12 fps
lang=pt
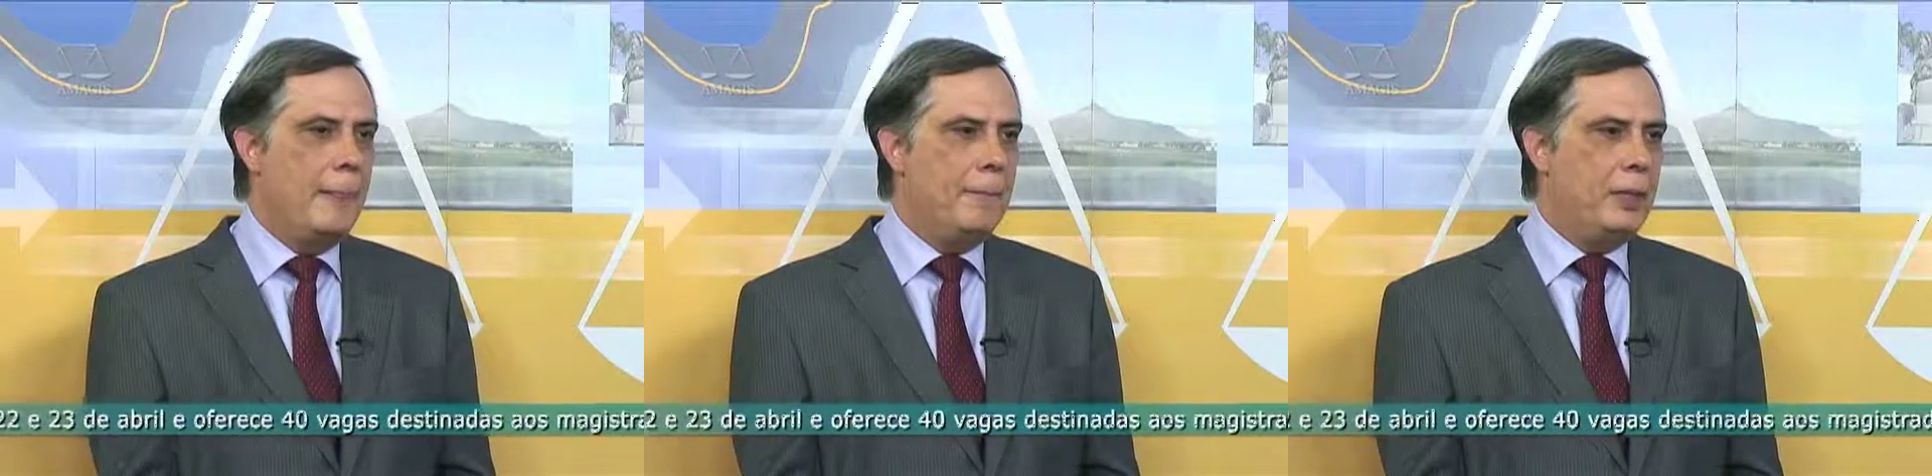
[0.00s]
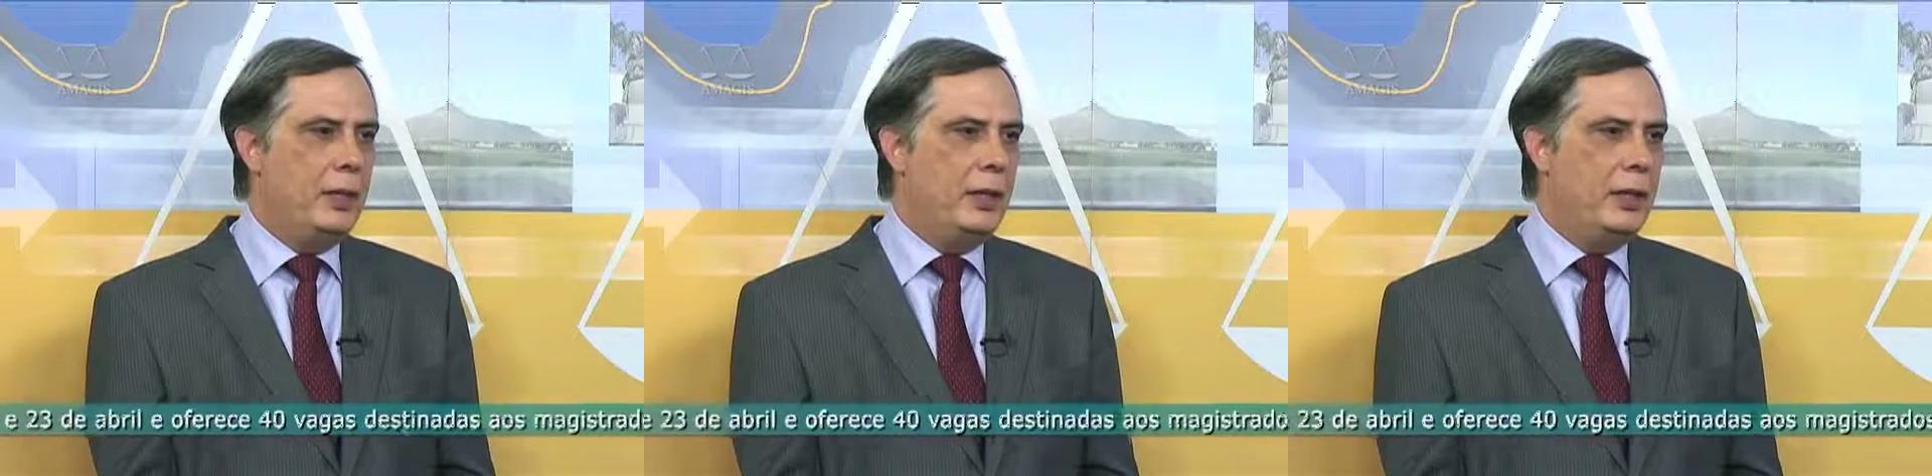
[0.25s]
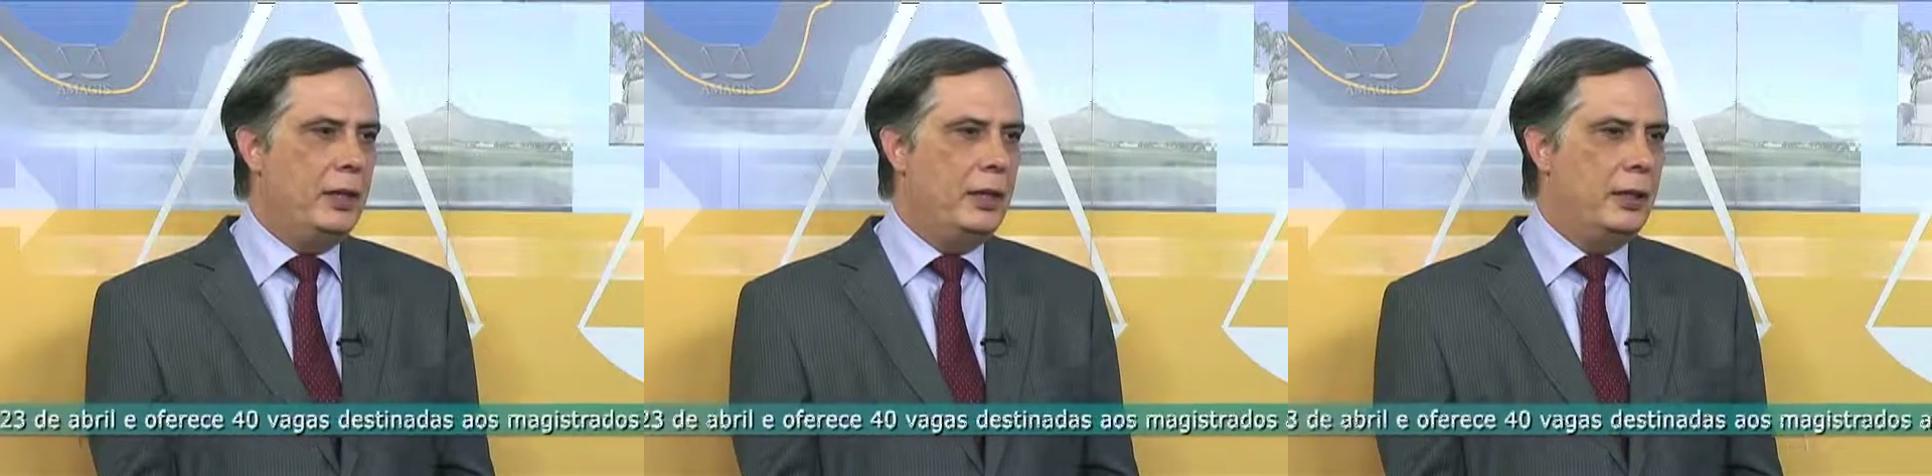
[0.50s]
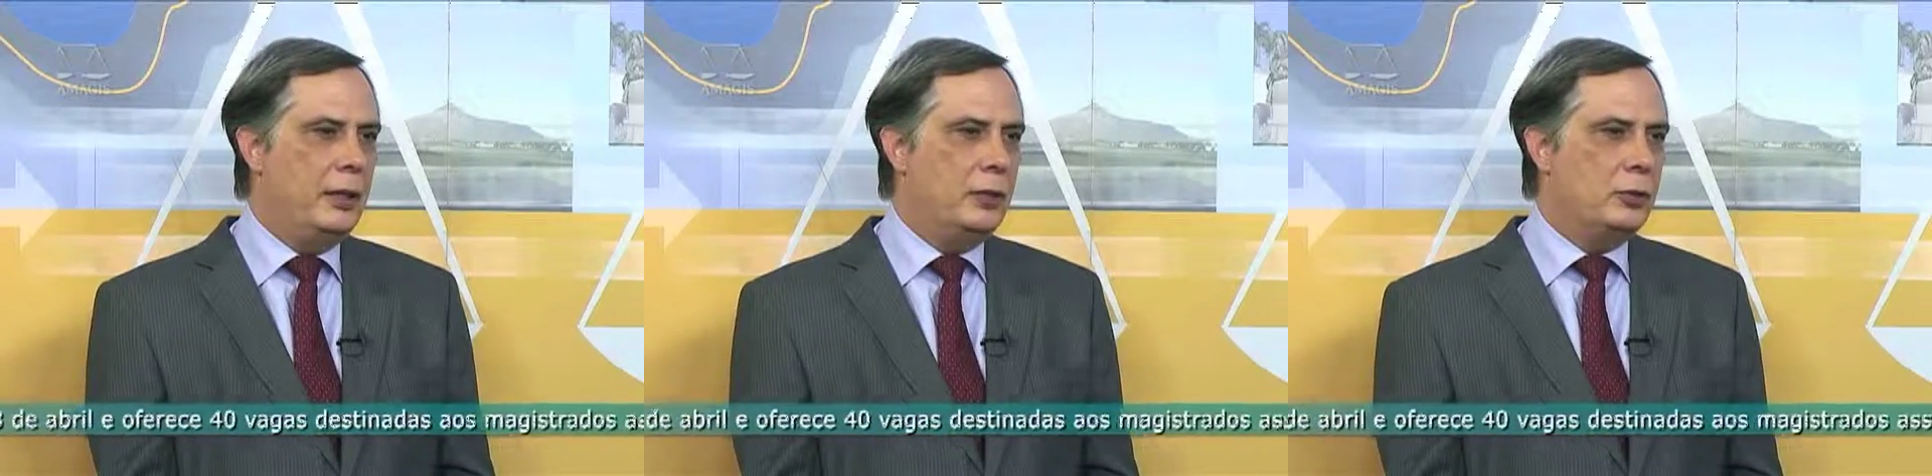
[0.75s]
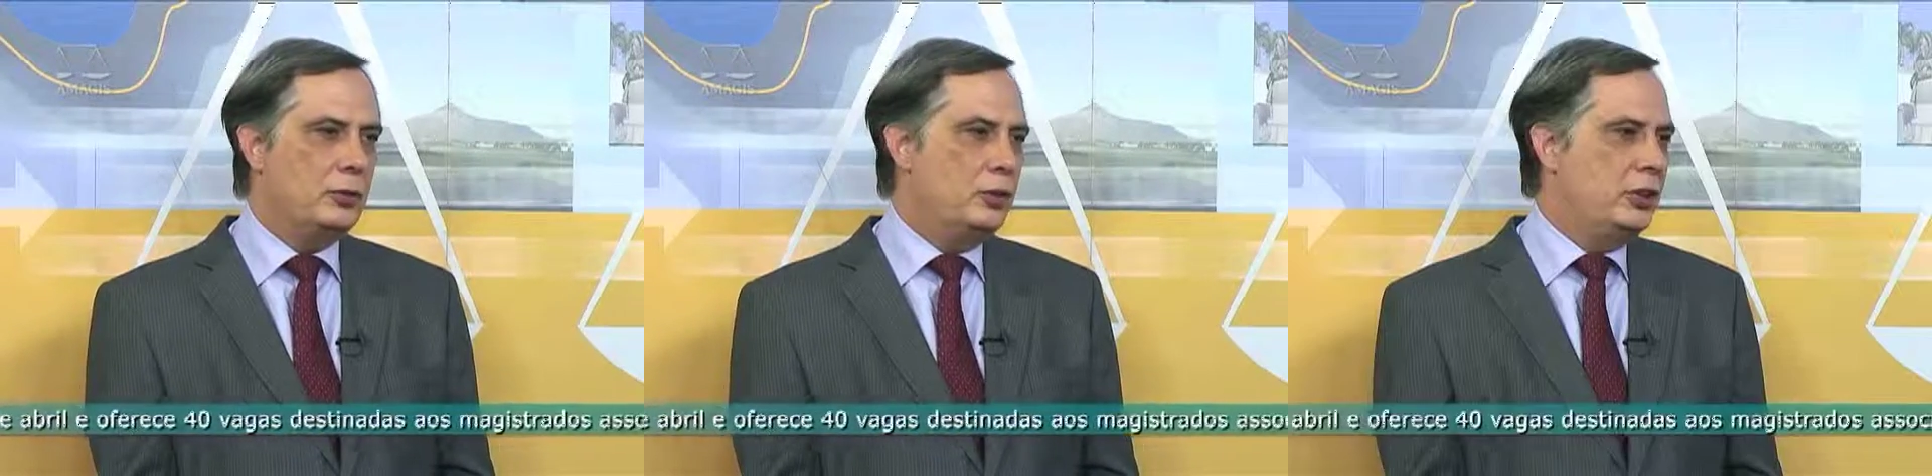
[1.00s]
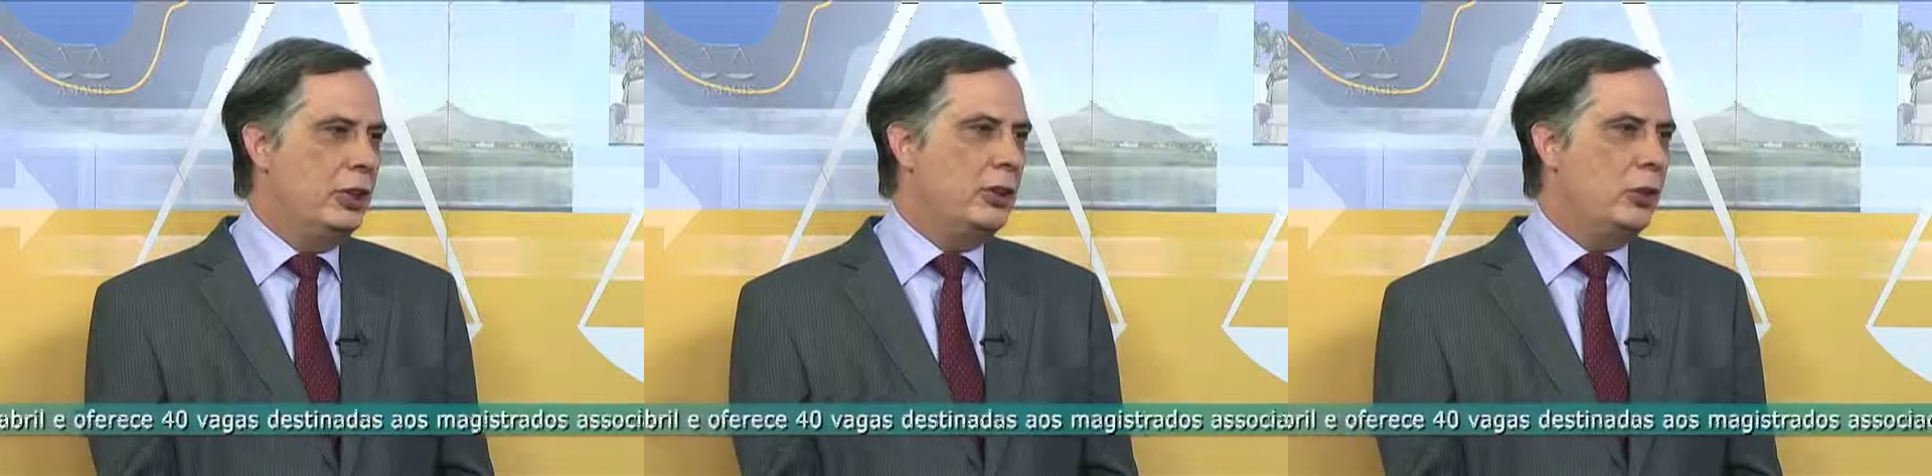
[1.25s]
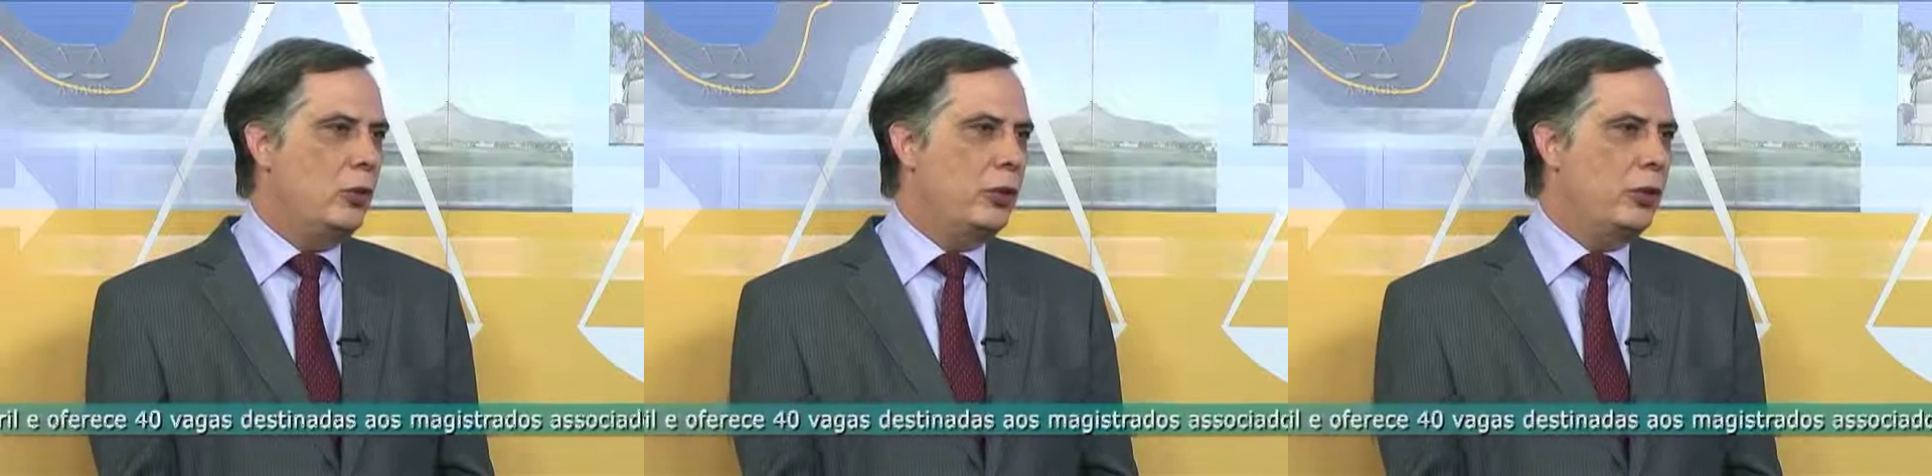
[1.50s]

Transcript: É, se você entra em